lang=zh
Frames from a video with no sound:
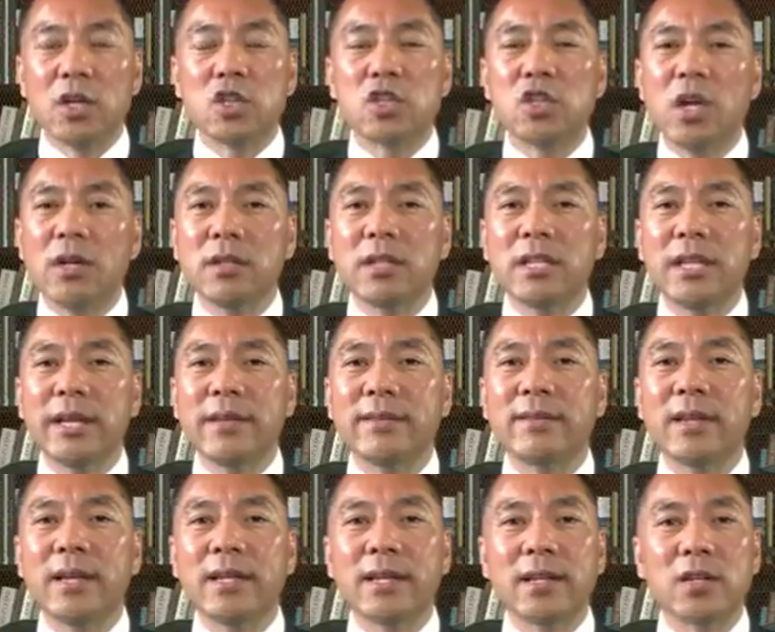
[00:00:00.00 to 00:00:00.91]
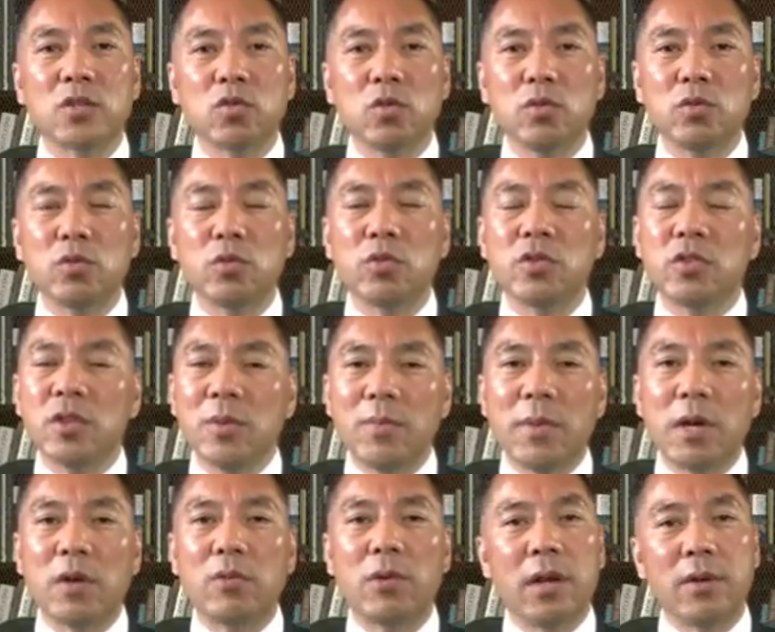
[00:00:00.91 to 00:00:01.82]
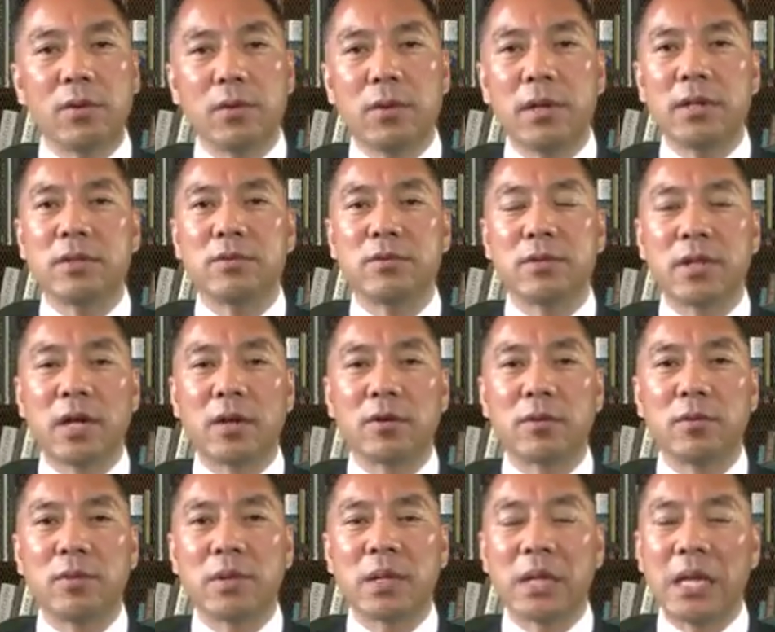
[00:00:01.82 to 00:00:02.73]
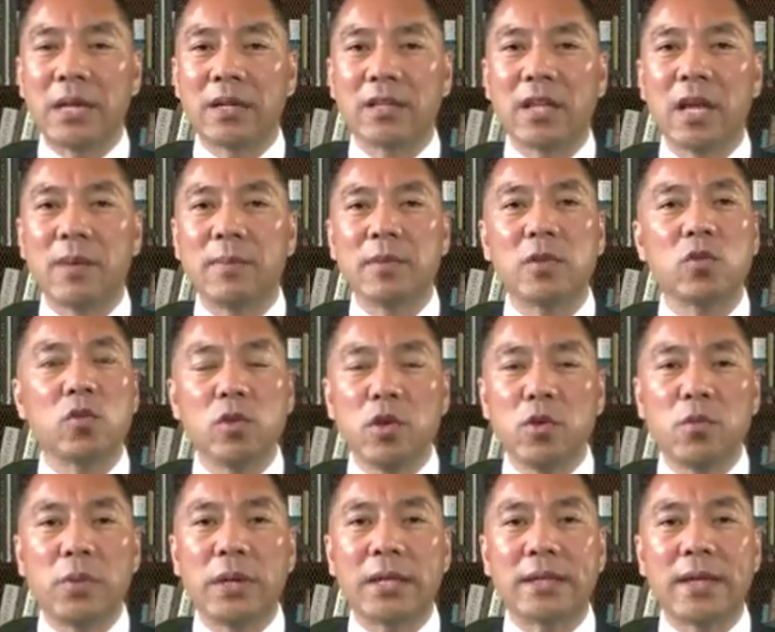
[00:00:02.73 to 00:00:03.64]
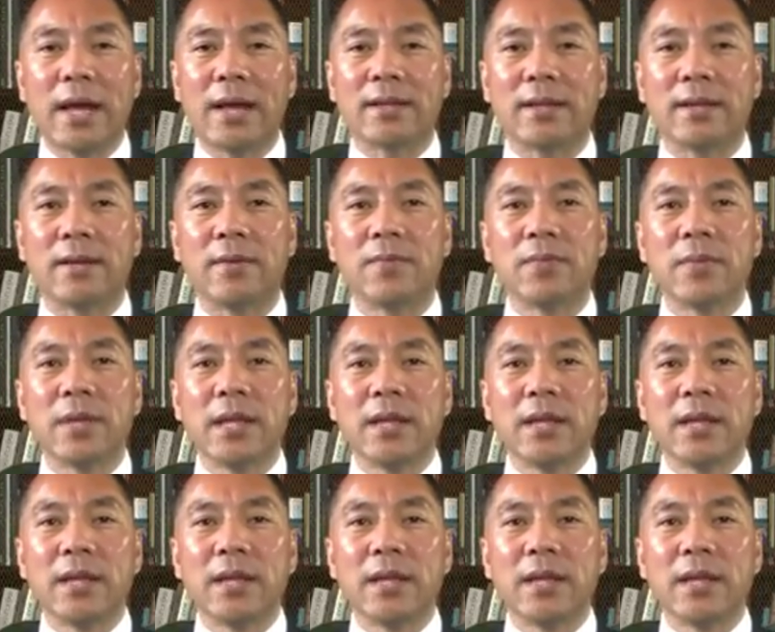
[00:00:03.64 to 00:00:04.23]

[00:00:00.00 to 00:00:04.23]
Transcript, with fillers: 上天在那个中东这么乱乱局当中，给了他们最伟大的